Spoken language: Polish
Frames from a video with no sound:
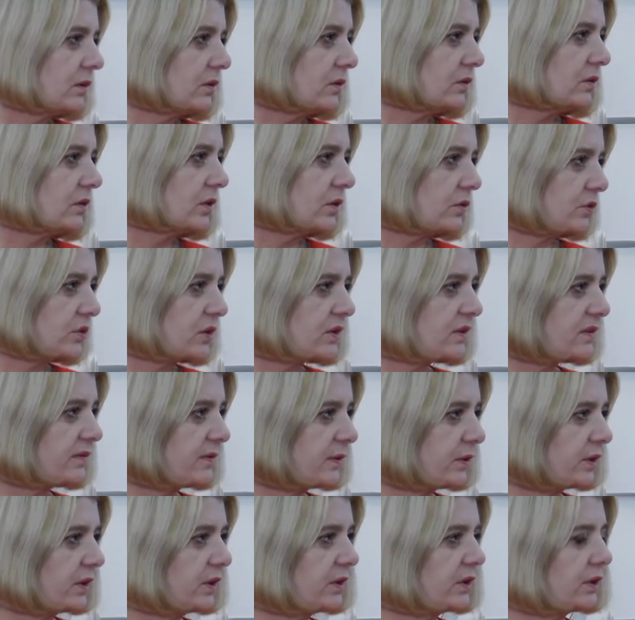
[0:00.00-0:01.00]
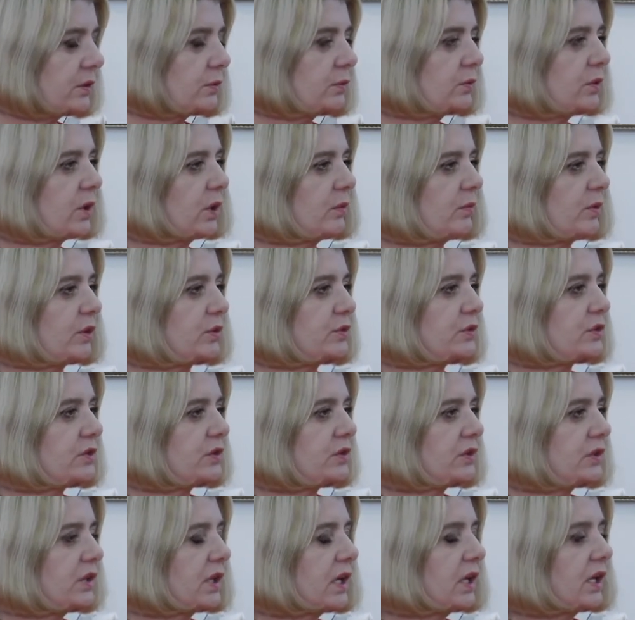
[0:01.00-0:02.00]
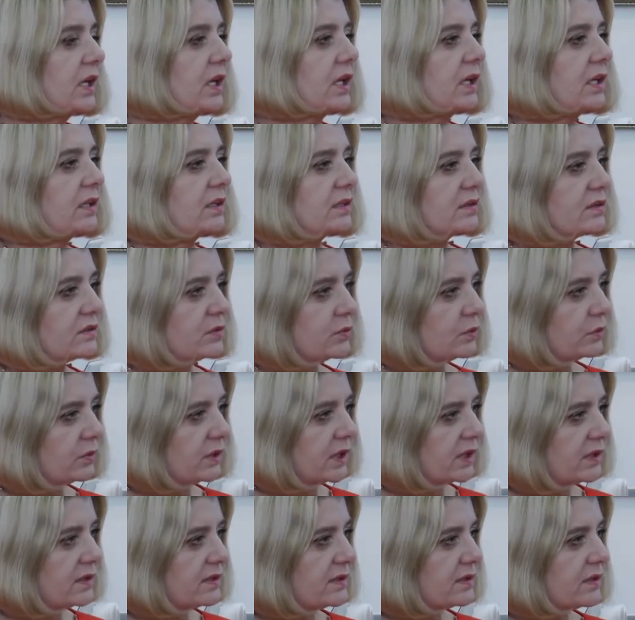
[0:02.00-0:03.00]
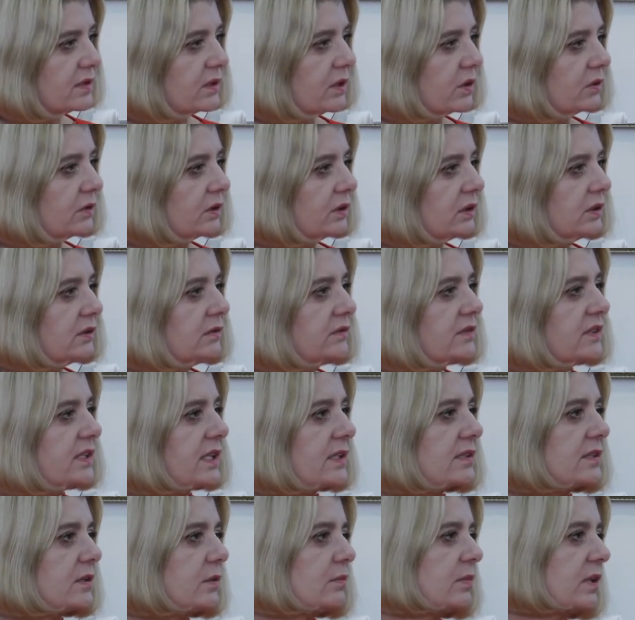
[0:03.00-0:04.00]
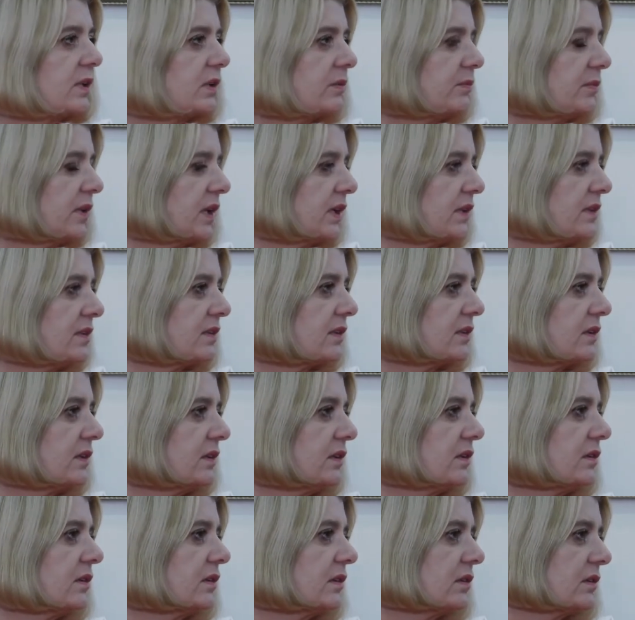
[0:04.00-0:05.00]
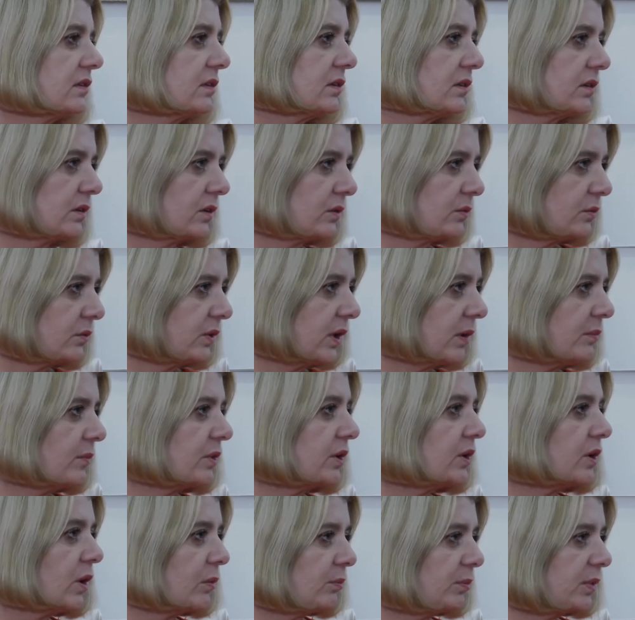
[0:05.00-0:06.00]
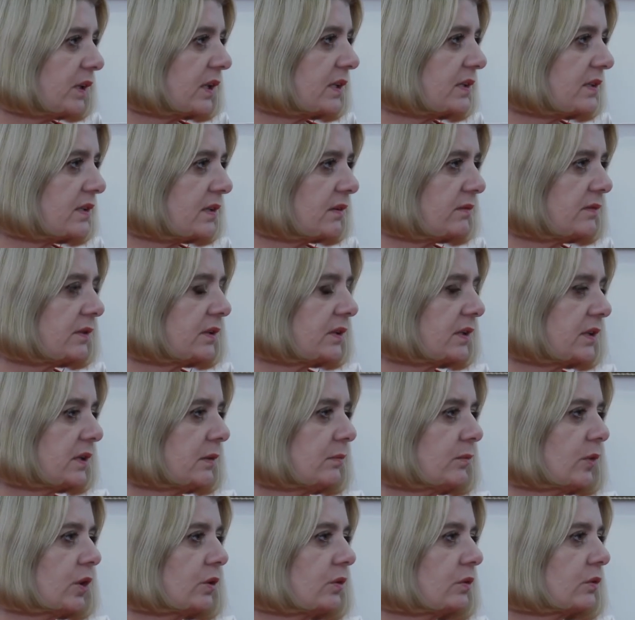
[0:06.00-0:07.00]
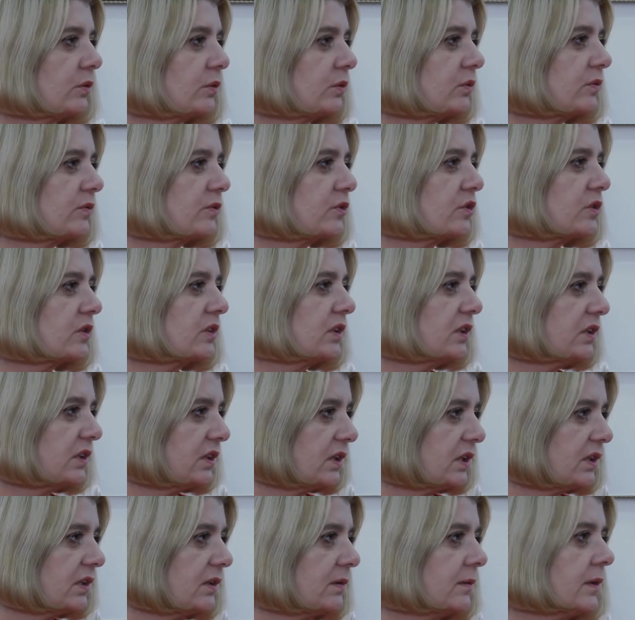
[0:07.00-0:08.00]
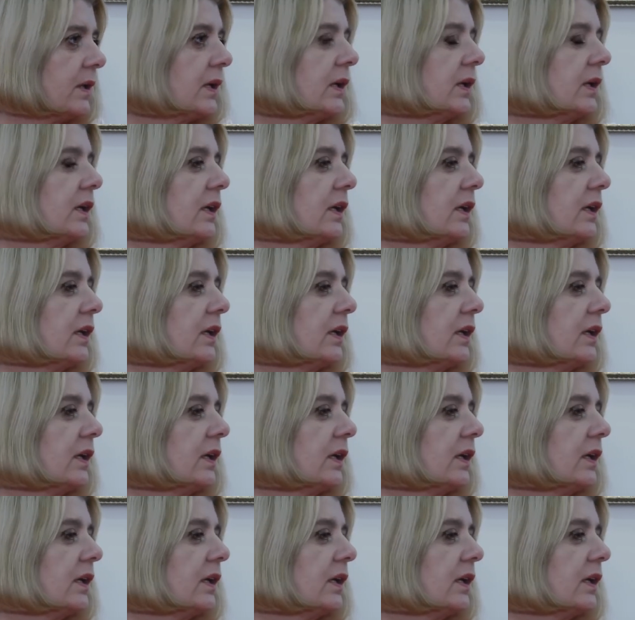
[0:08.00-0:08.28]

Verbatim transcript: o losie swojej nieruchomości. Z drugiej strony w zasobach miejskich dokonujemy kompleksowych remontów, czyli nie